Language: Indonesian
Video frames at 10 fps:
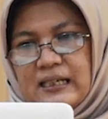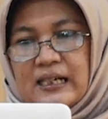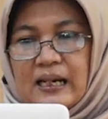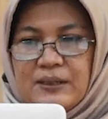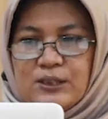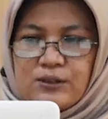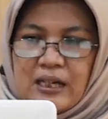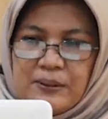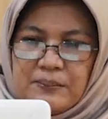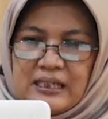Kami
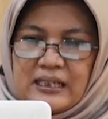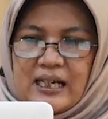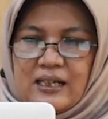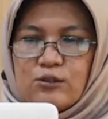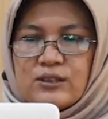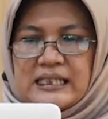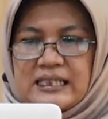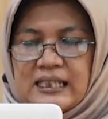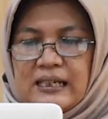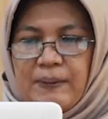juga memberikan
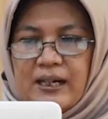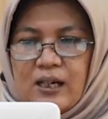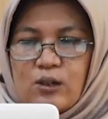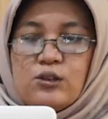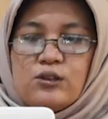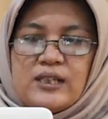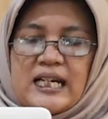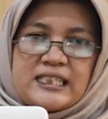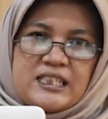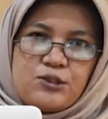nutrisi kepada guru
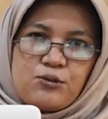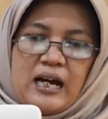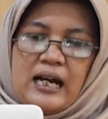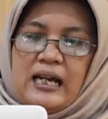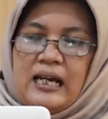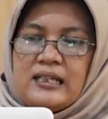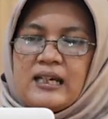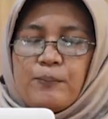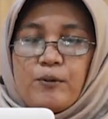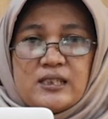dan siswa
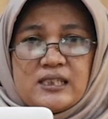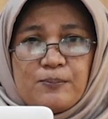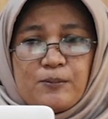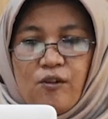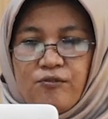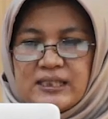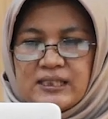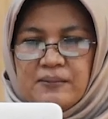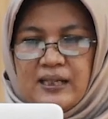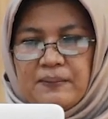yang positif
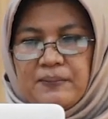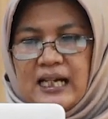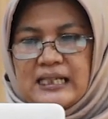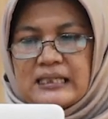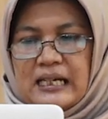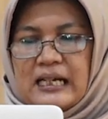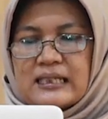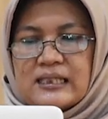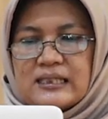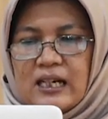COVID-19
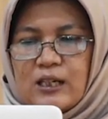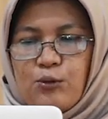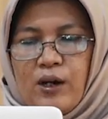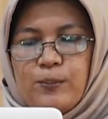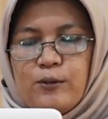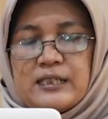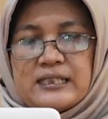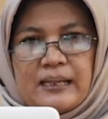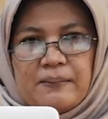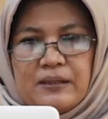sejak 20
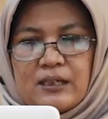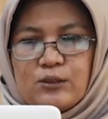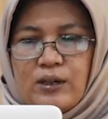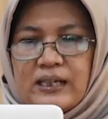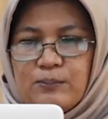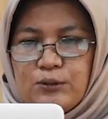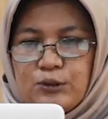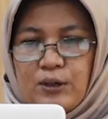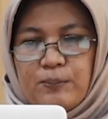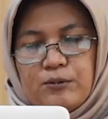Desember
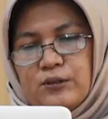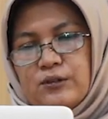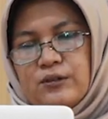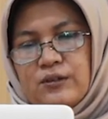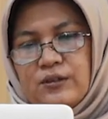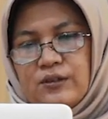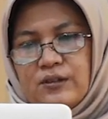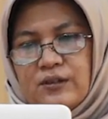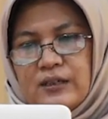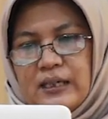2020
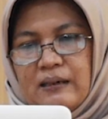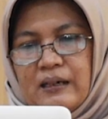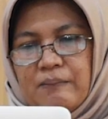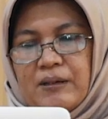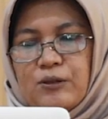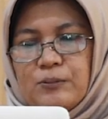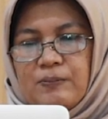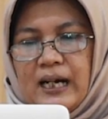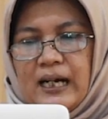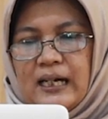
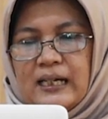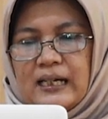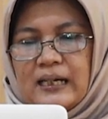berupa